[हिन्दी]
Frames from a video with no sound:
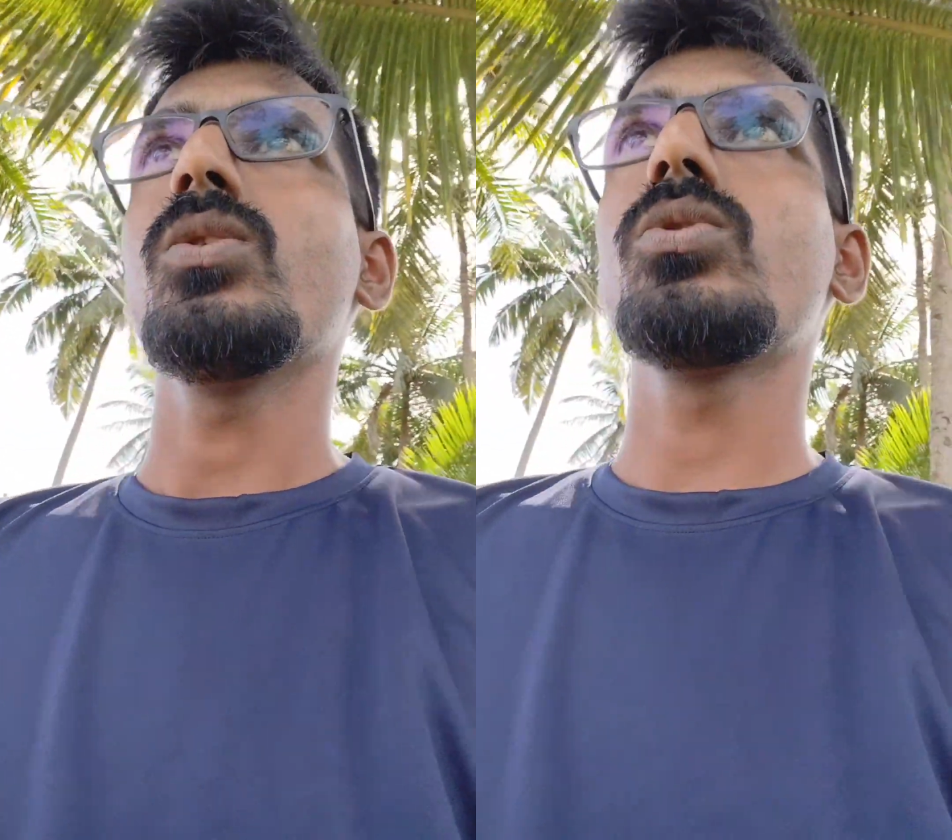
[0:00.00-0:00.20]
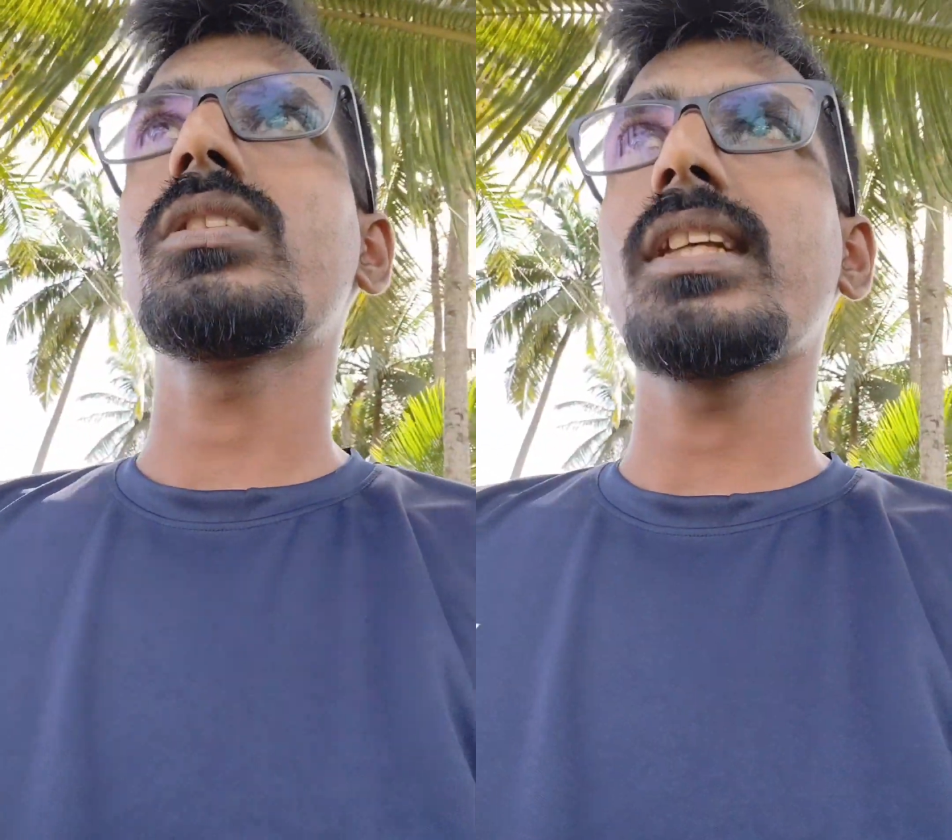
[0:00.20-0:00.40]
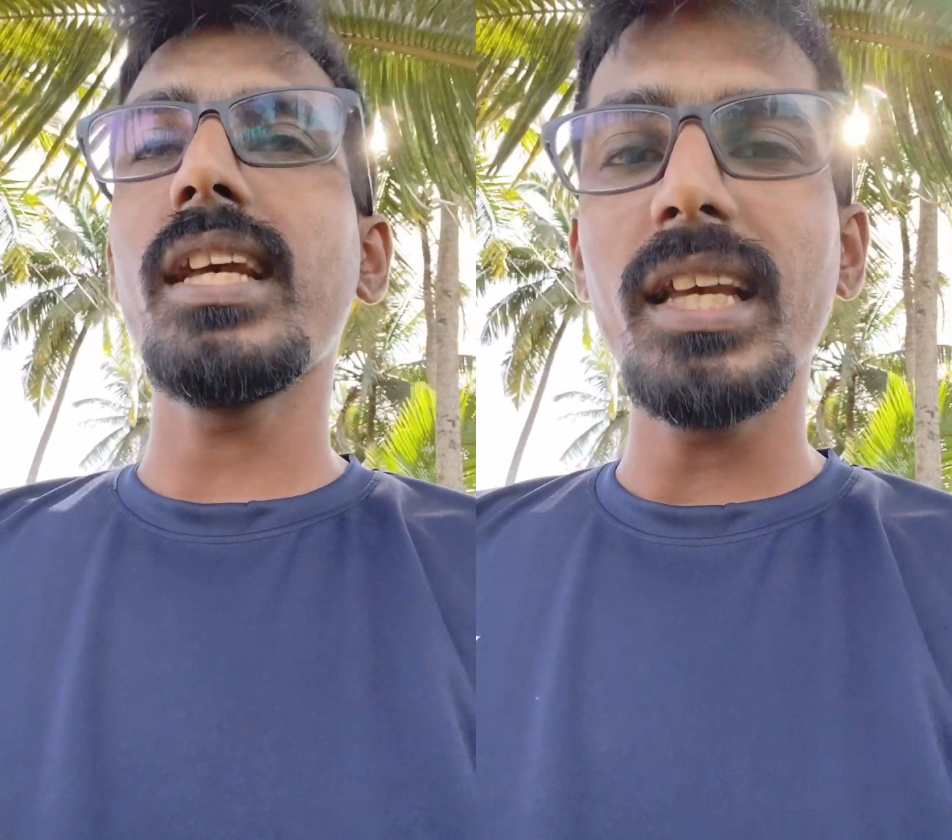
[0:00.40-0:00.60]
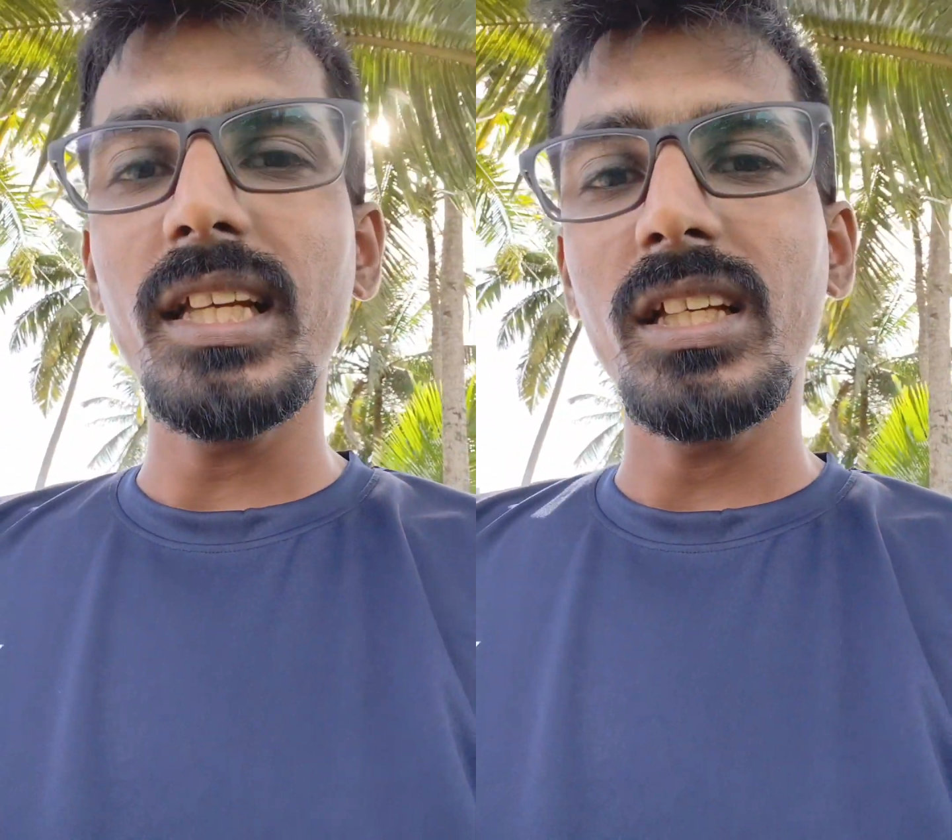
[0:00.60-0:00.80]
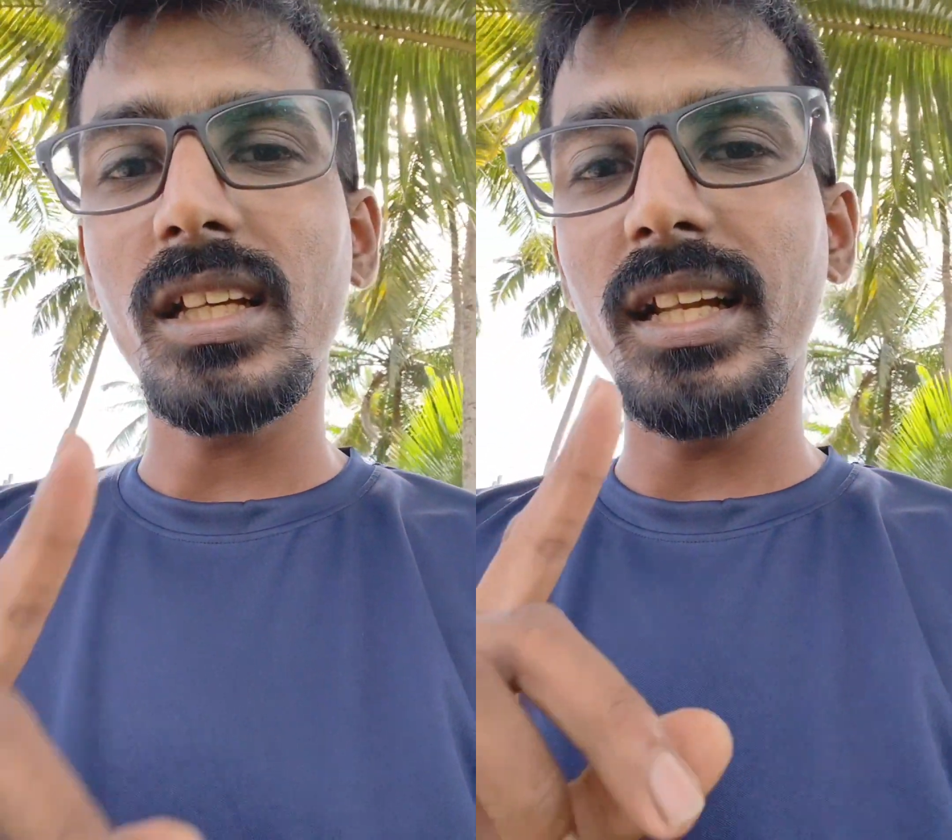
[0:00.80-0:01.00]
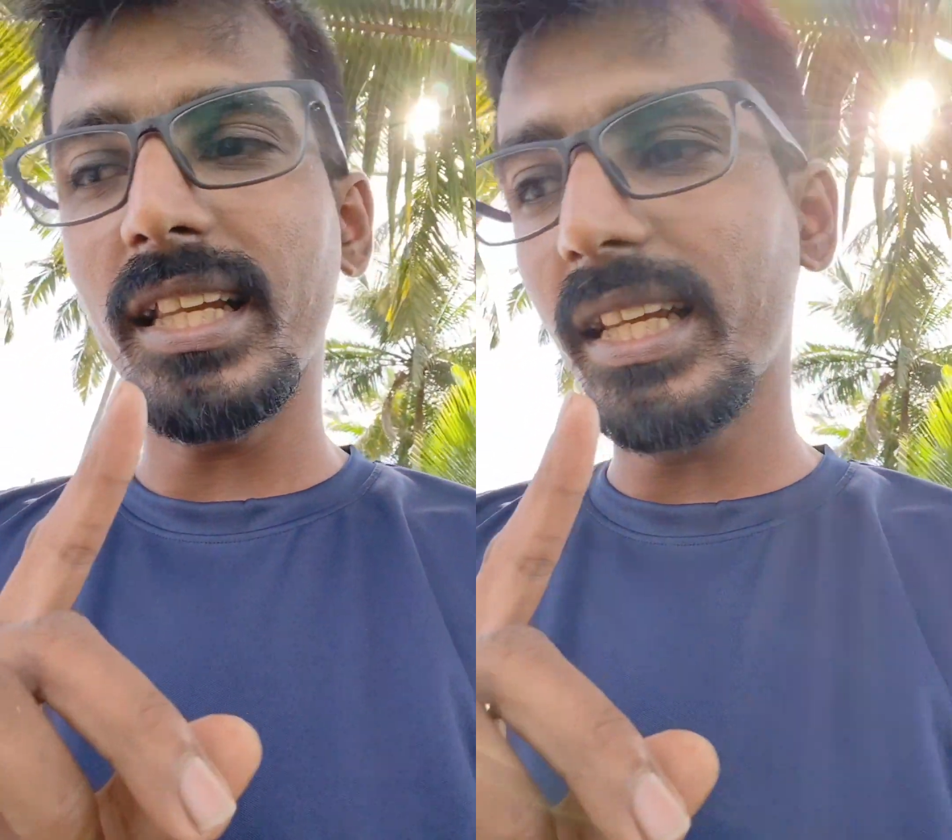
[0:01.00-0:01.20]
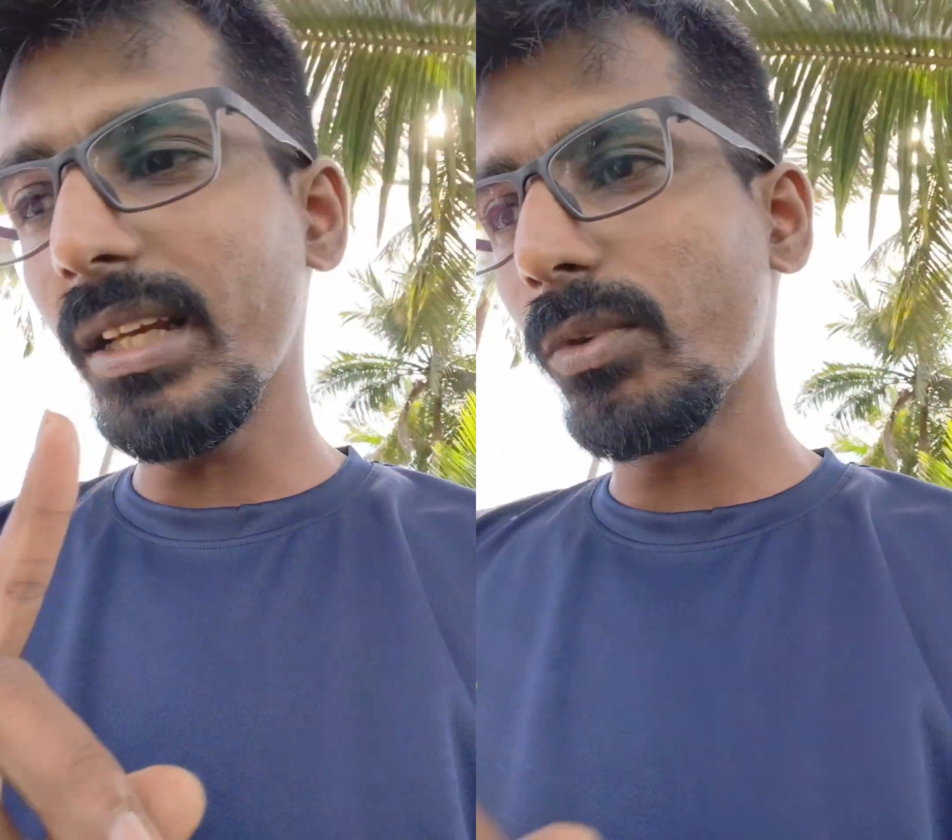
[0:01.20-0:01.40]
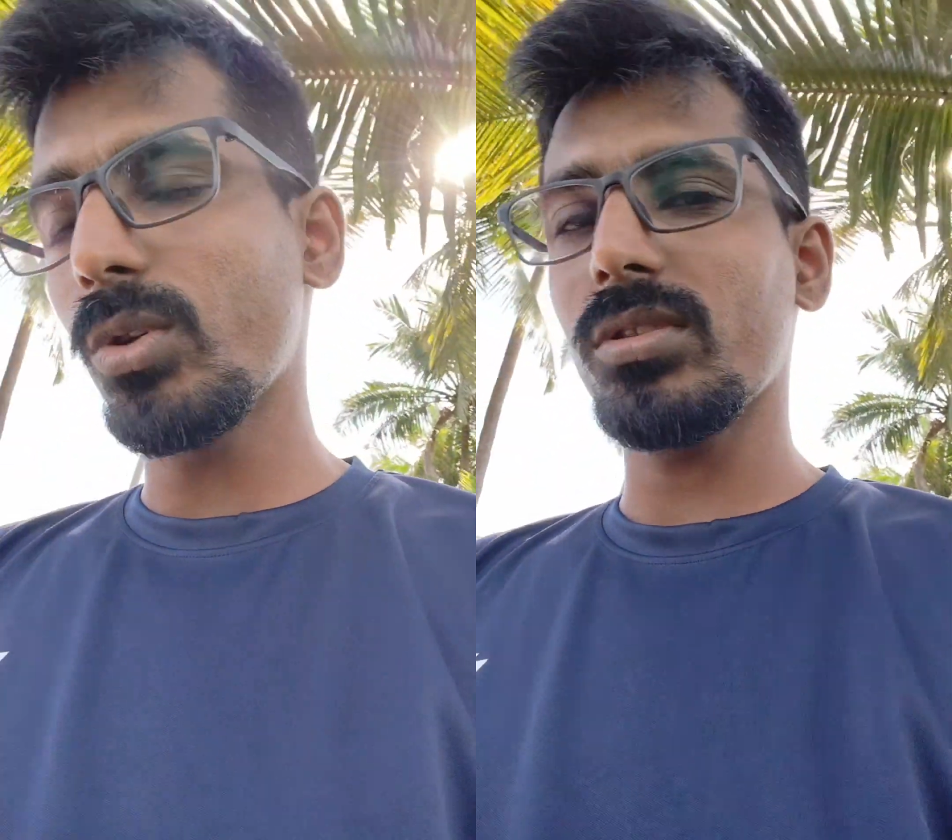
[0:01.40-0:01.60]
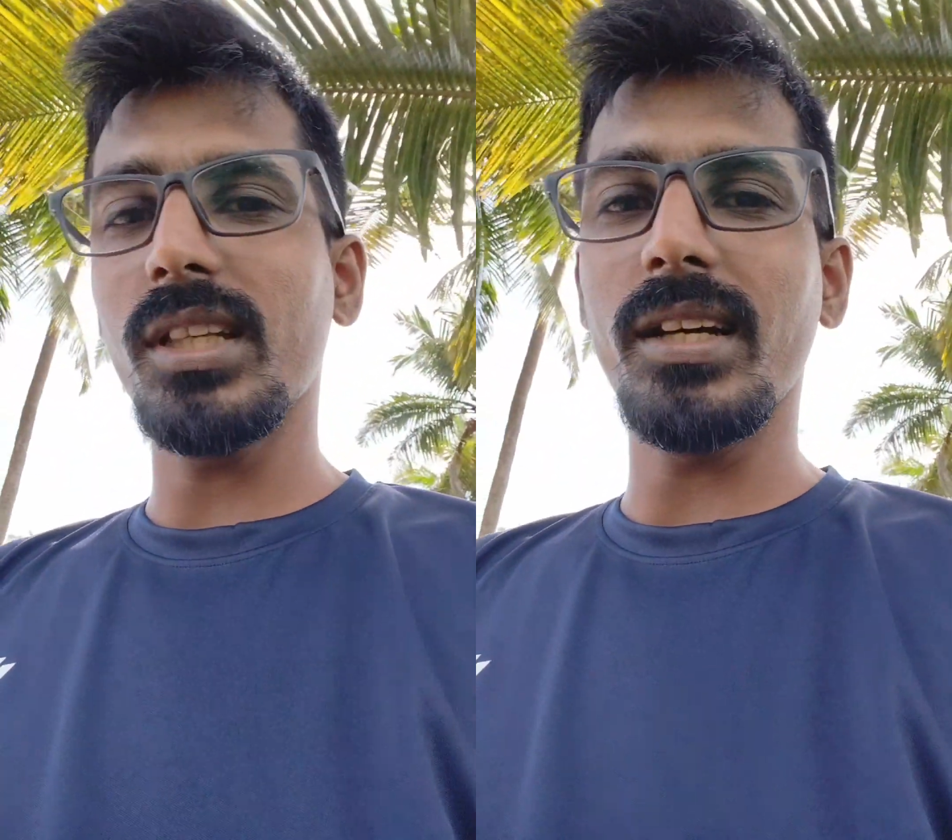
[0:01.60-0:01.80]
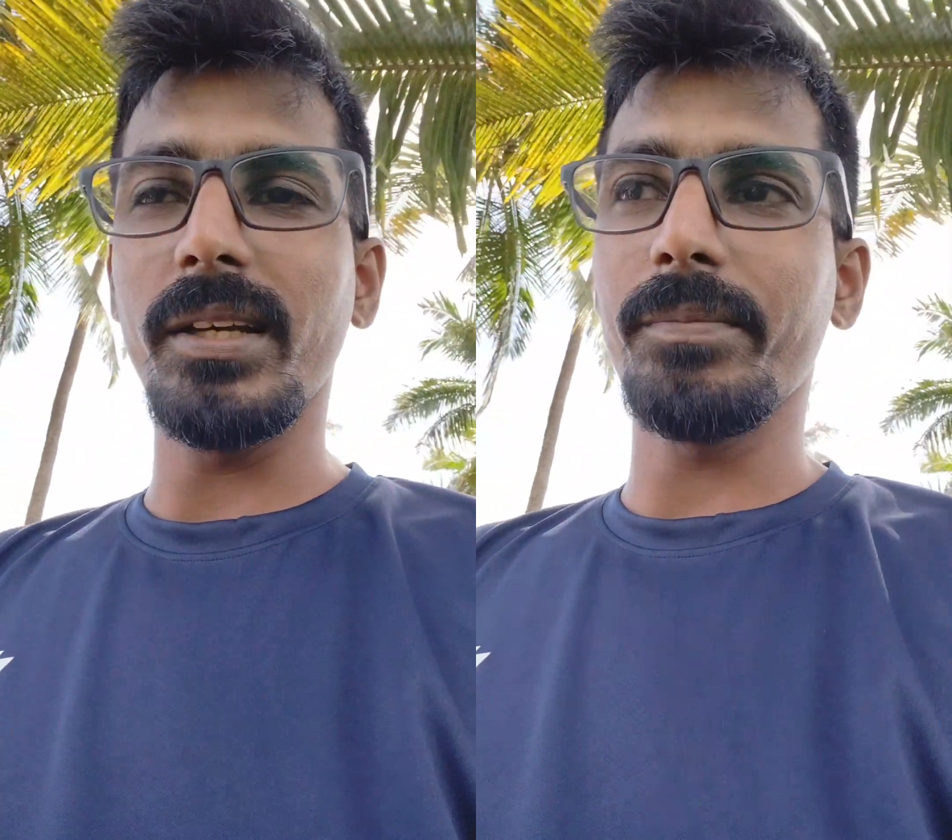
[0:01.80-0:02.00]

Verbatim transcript: उसके लिए ही वो रुकता है